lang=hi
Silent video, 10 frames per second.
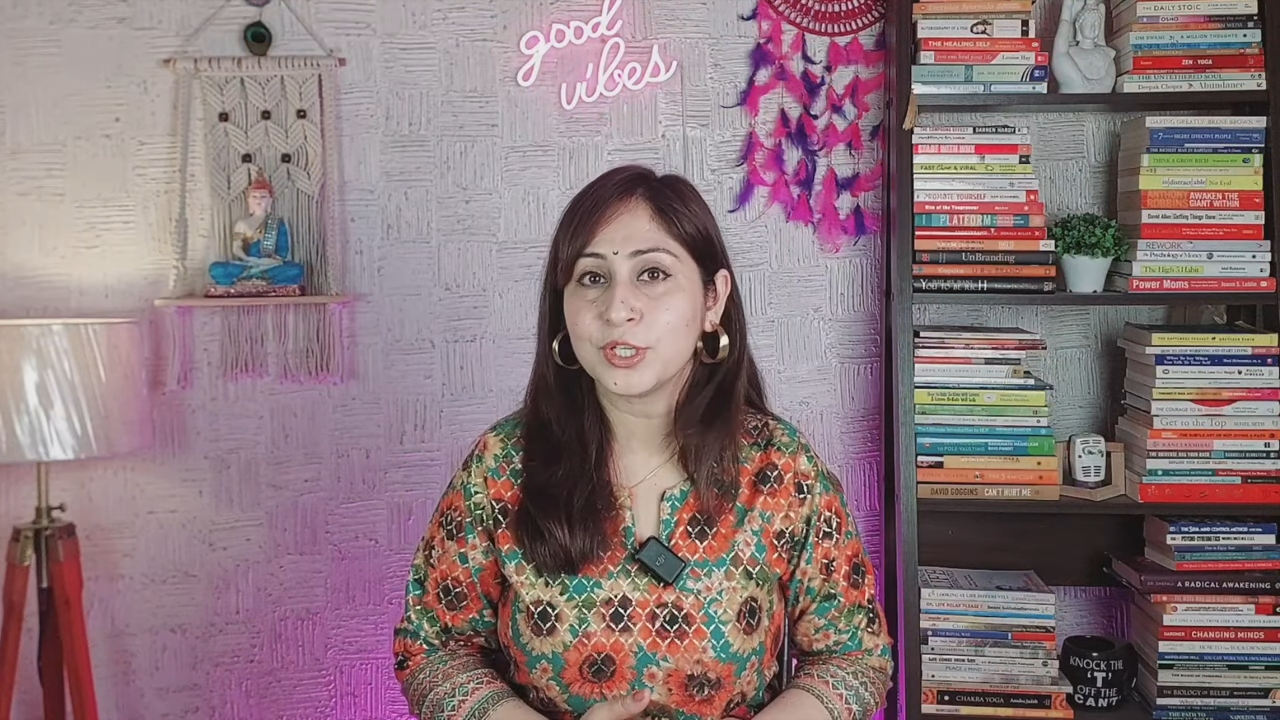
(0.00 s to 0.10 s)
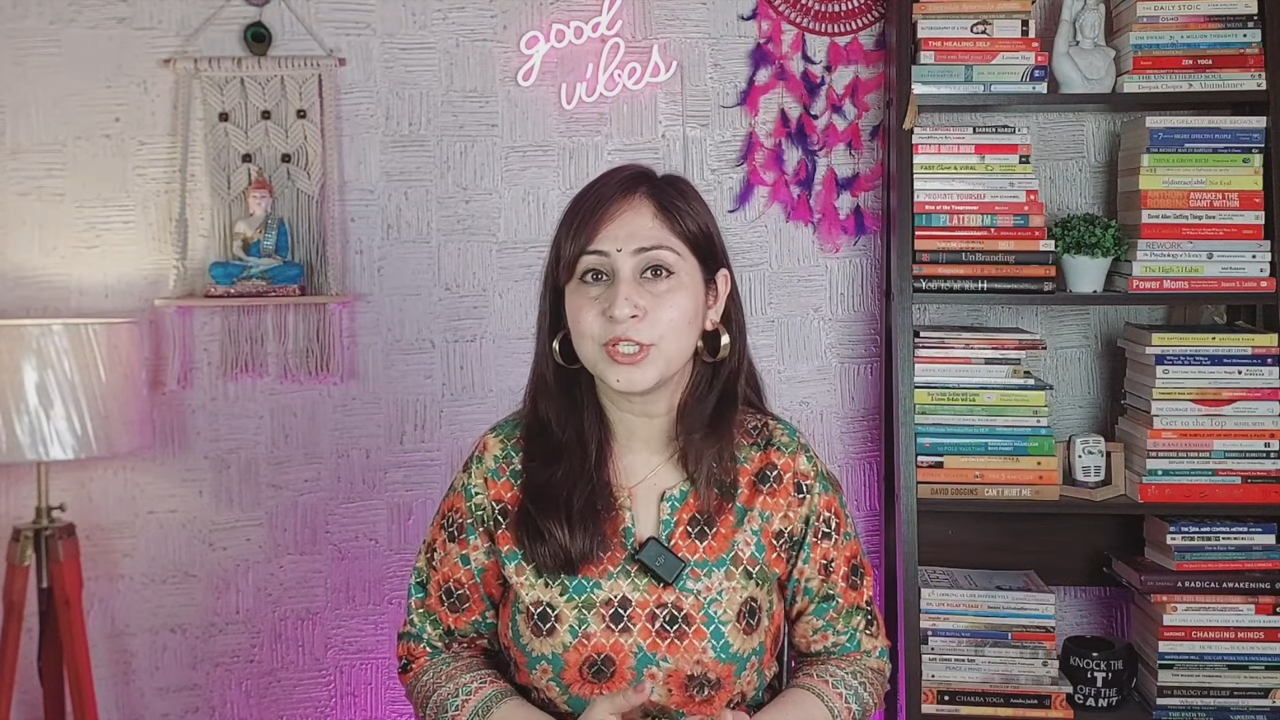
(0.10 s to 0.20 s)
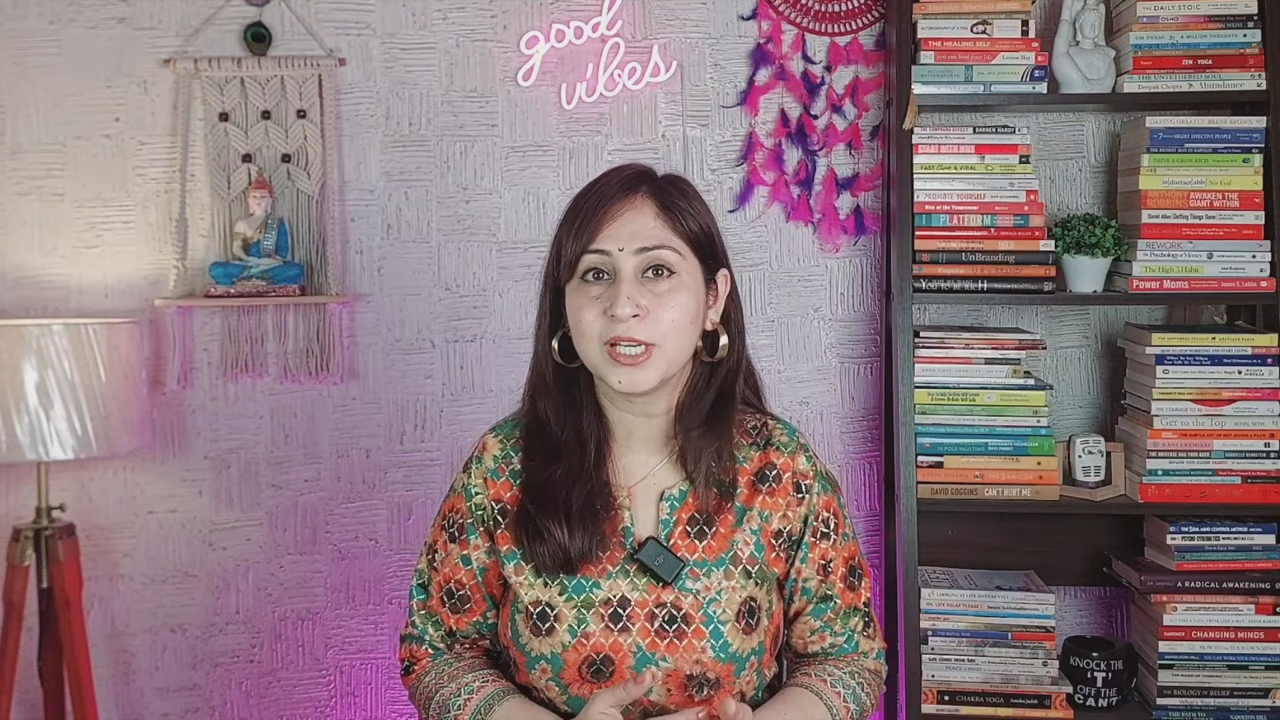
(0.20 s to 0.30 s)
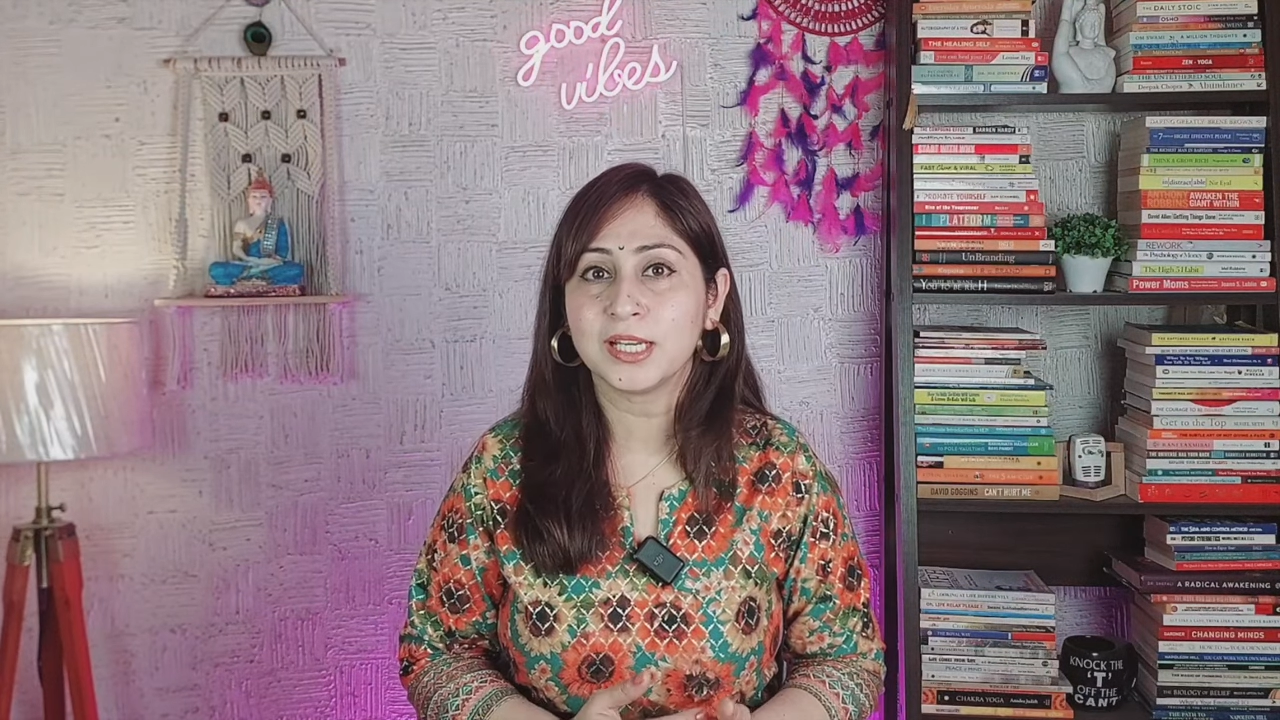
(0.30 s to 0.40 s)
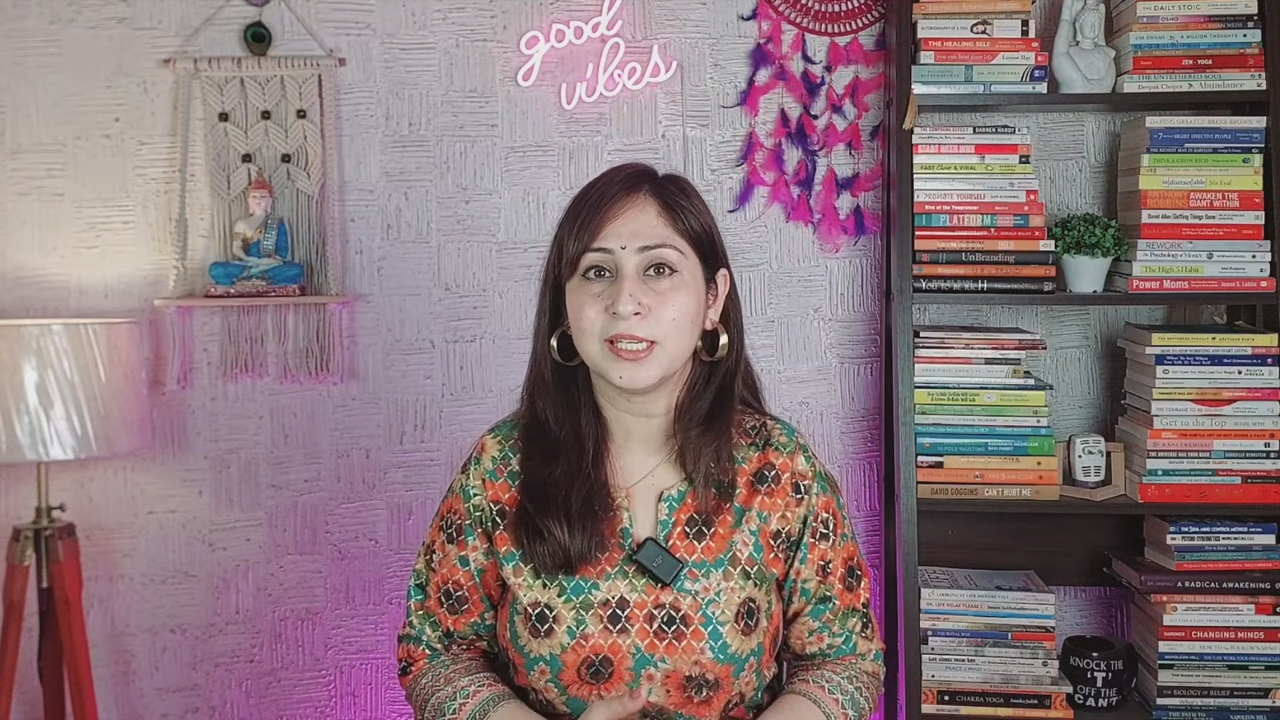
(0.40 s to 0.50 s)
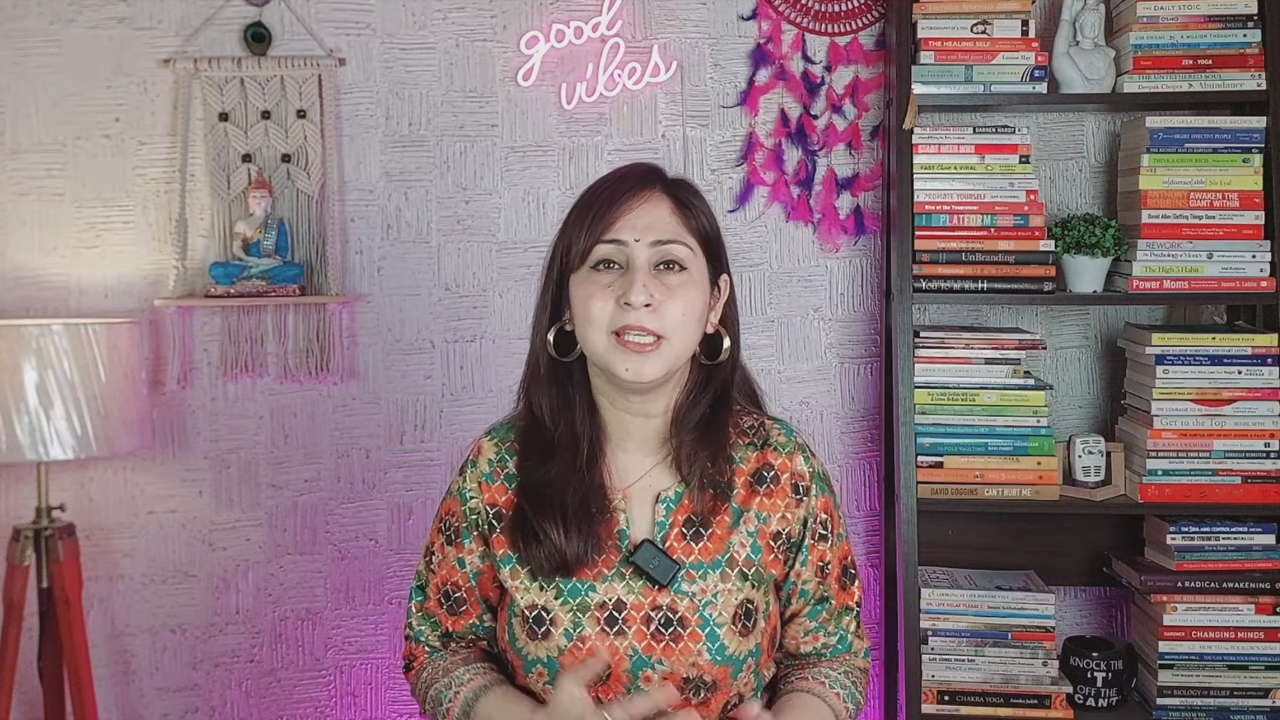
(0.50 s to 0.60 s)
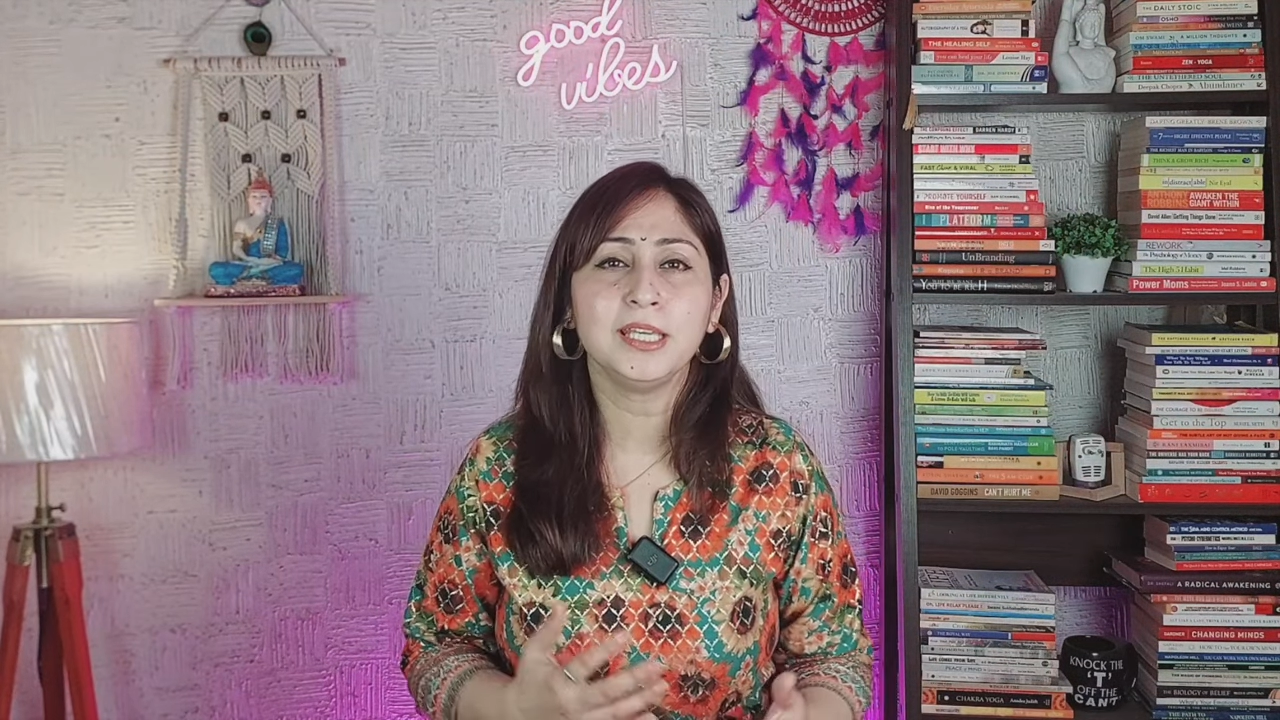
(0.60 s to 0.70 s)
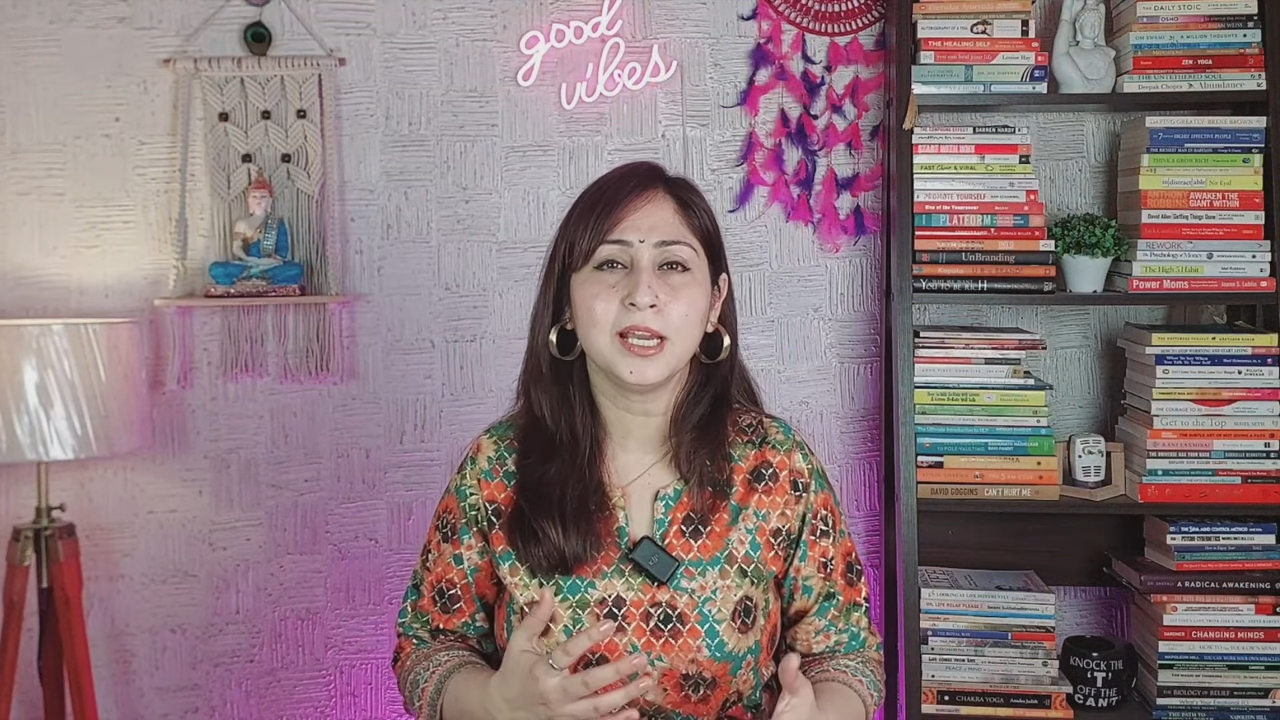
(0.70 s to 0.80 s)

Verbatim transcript: ये करनी है कि